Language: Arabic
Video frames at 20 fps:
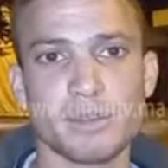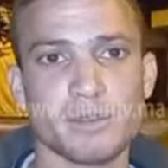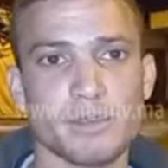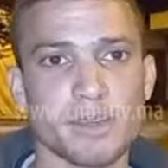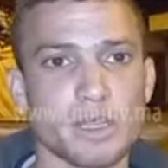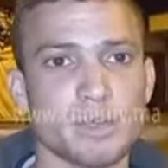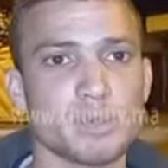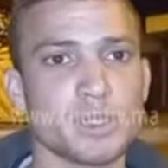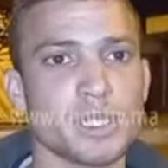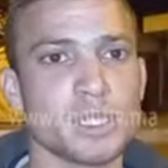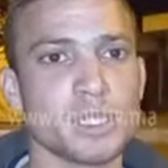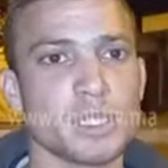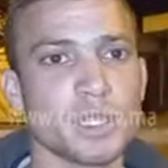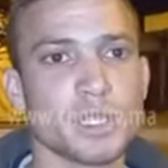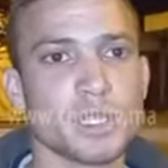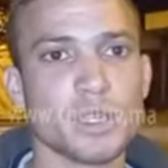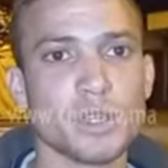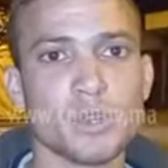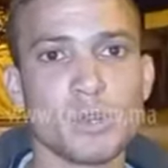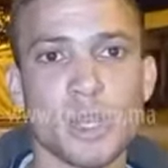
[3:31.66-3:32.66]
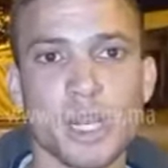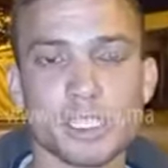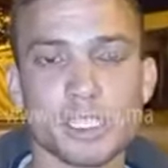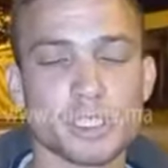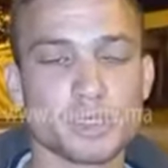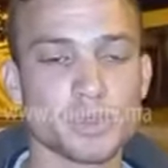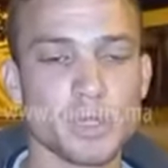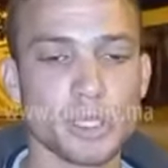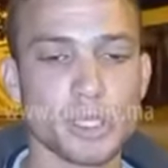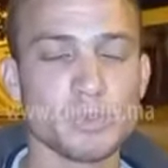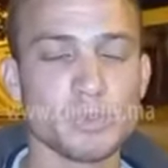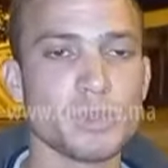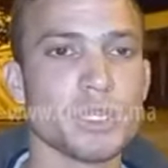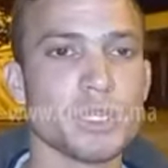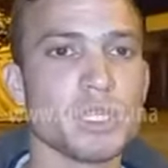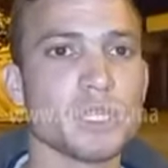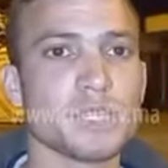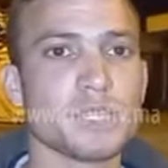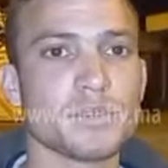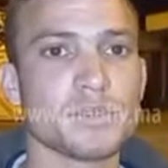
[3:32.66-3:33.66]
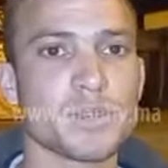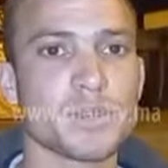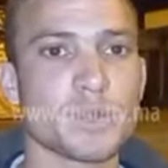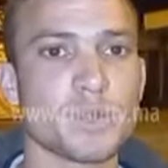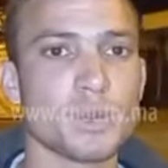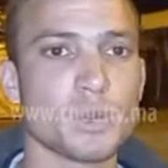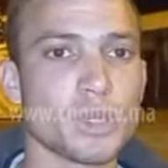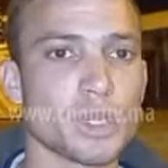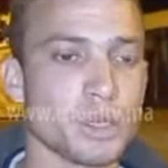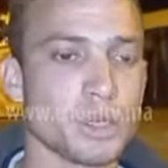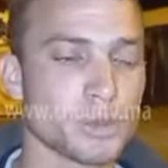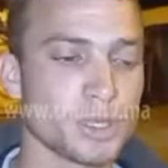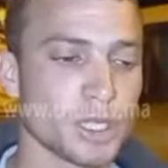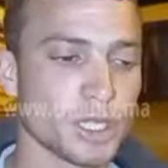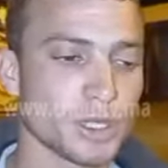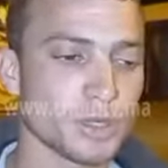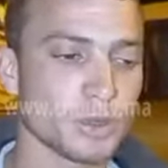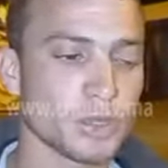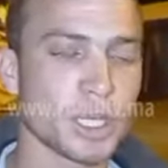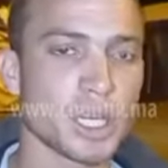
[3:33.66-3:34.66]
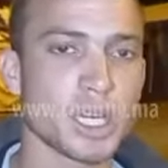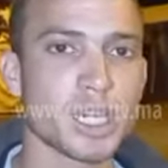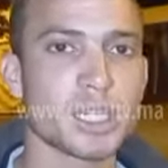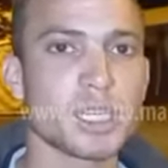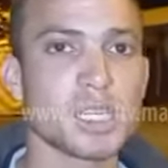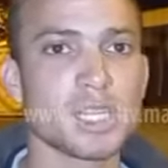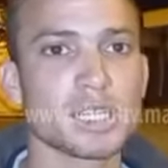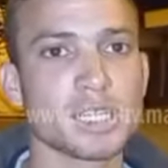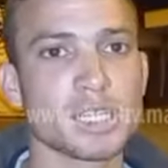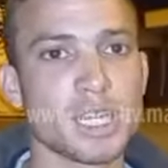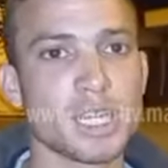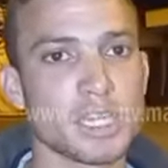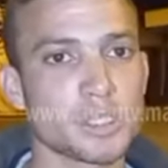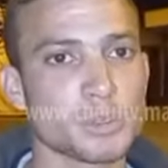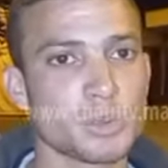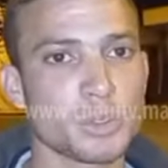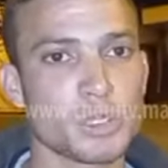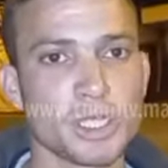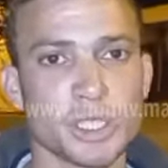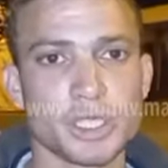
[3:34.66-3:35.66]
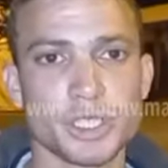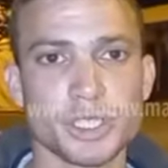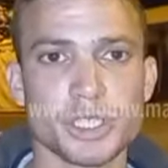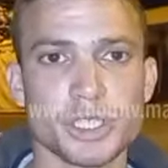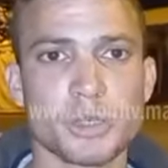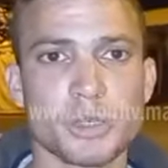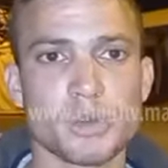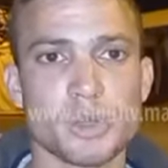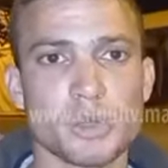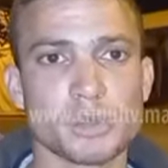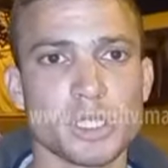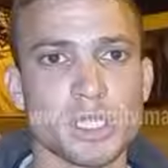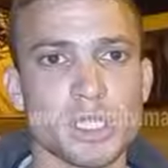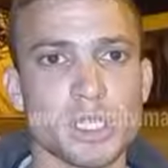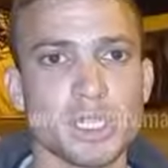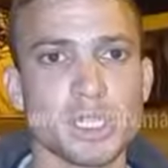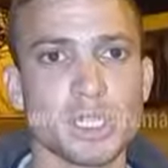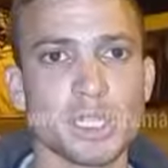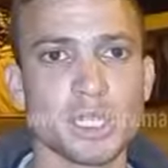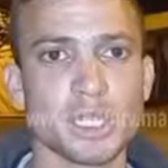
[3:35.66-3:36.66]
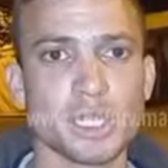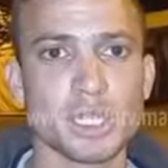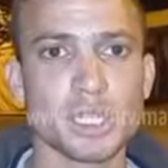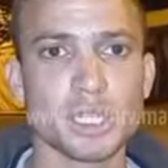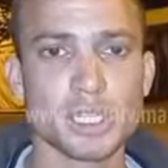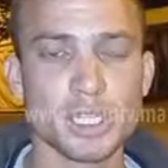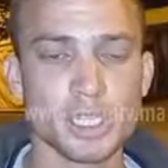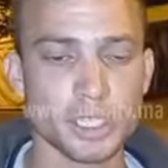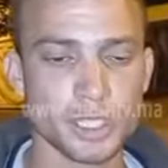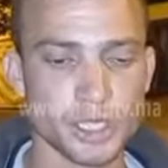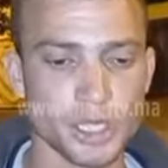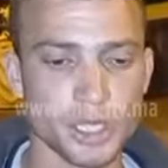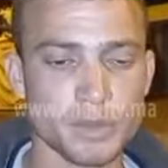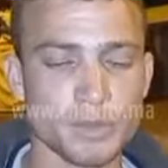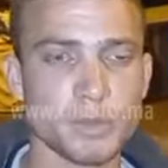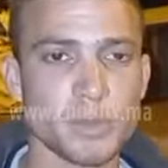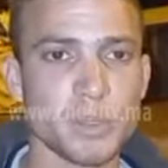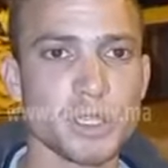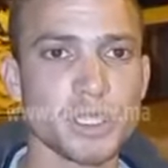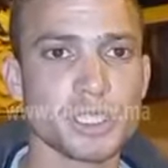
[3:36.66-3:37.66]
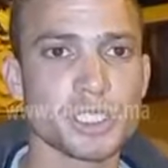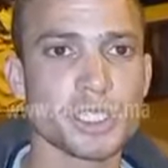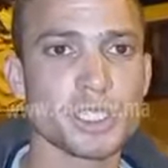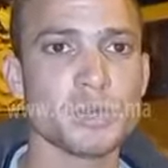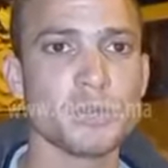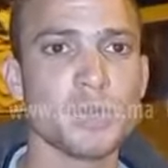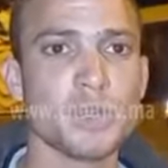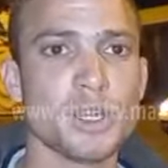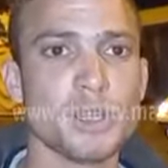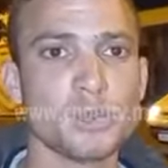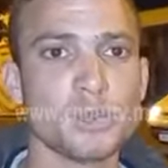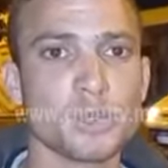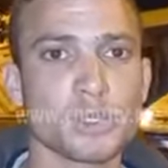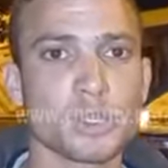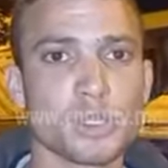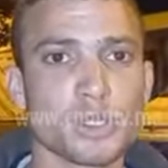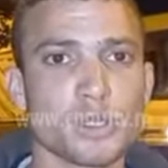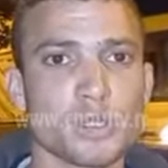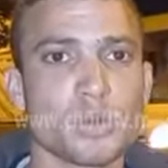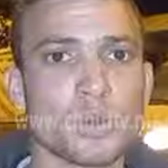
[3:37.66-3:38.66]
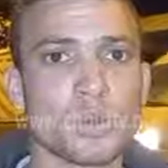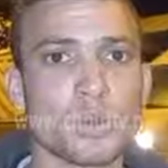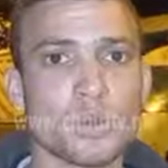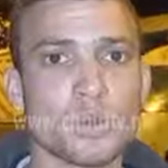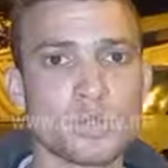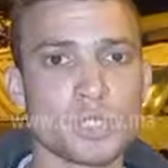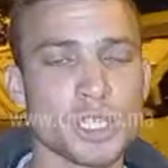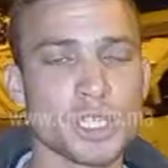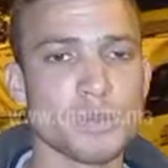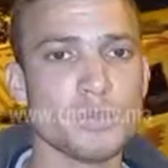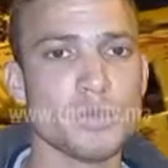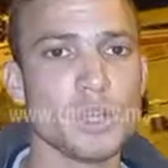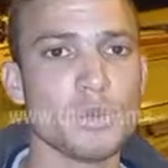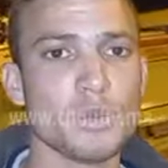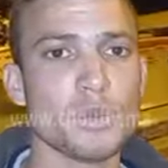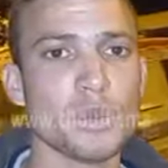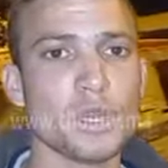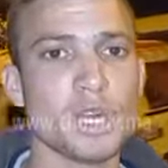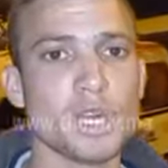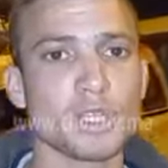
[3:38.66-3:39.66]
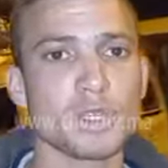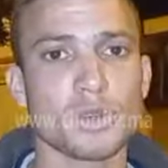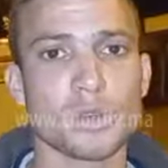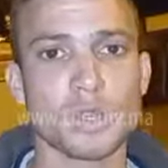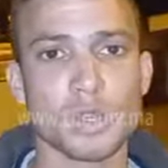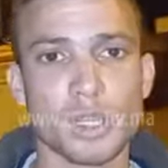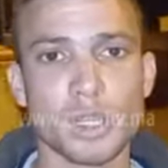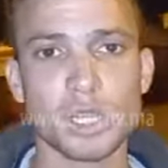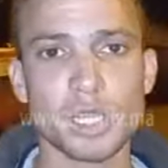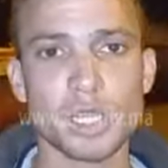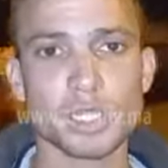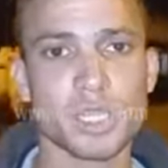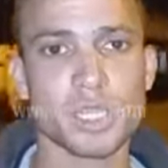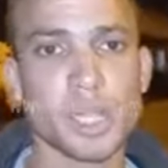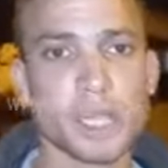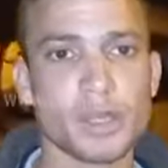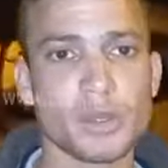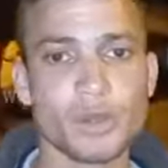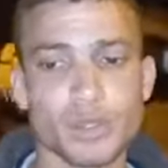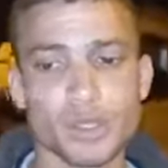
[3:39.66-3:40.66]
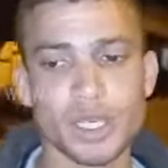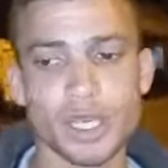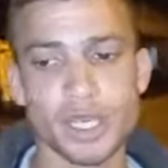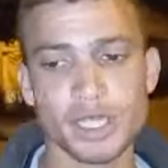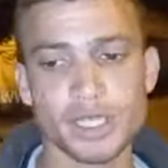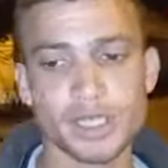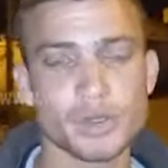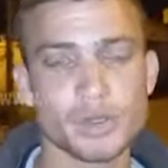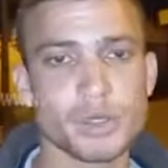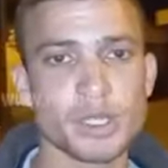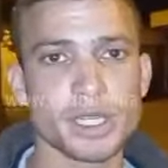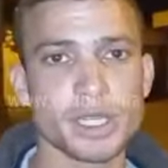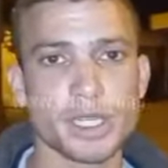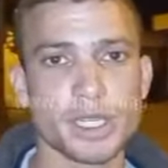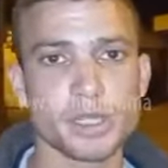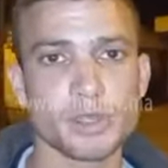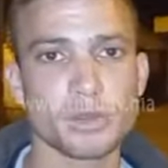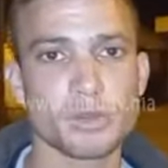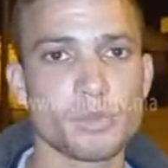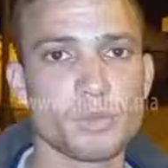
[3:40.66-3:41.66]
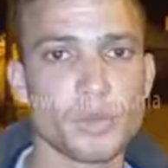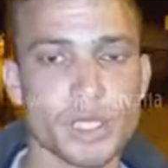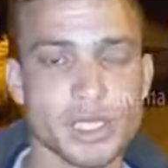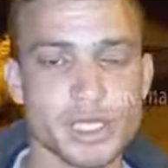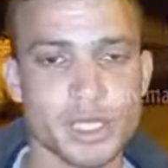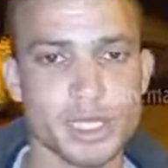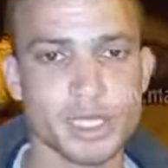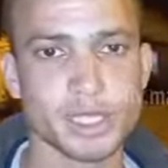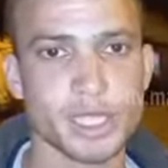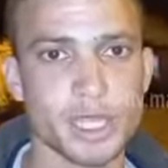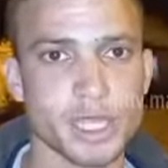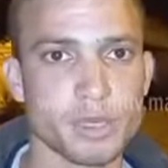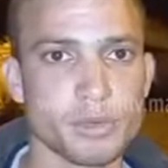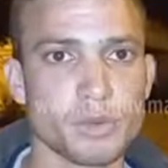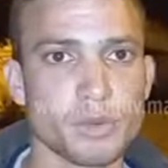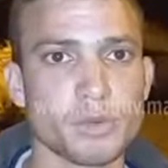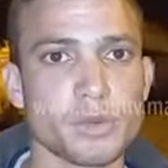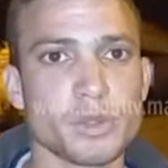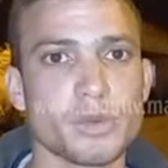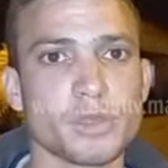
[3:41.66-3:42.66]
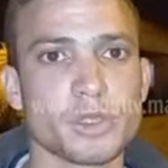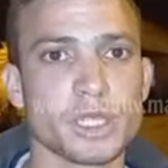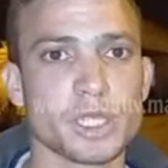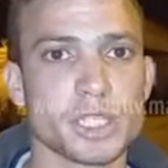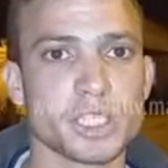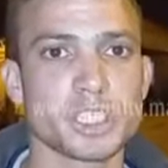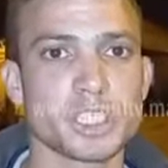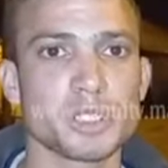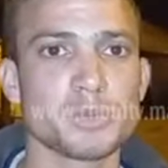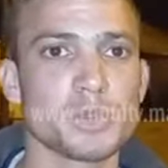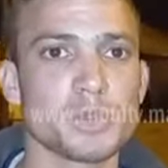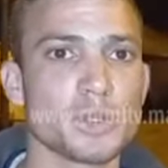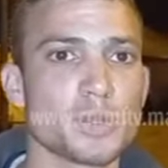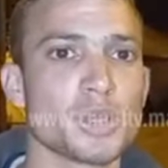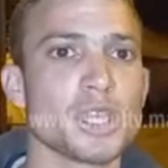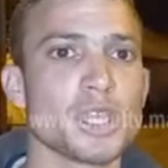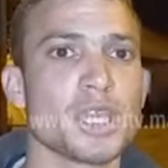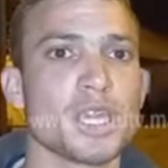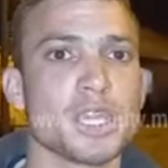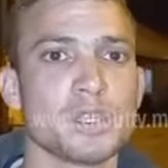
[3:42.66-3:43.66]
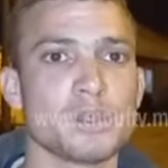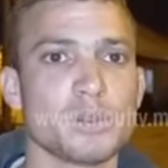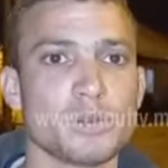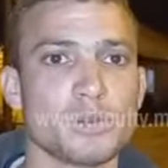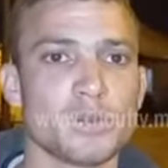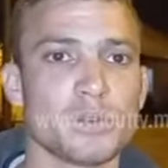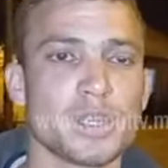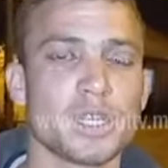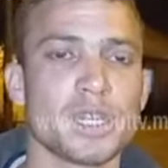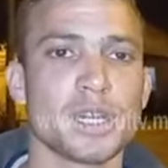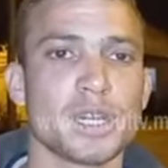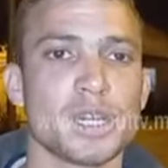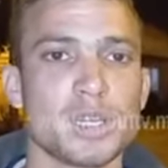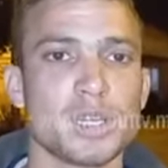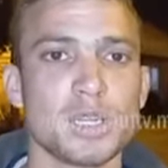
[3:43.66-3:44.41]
فهمتي واحد شويه مني تفكونا عاوتاني ودخلنا للدار شويه تجاو عاوتاني جاب جاب معاه ولدو وجاب معاه واحد اخر دخلوا تهزوا لينا هذوك المواسك نطيبوا بهم وداك الشيء بداو كيهدوا فينا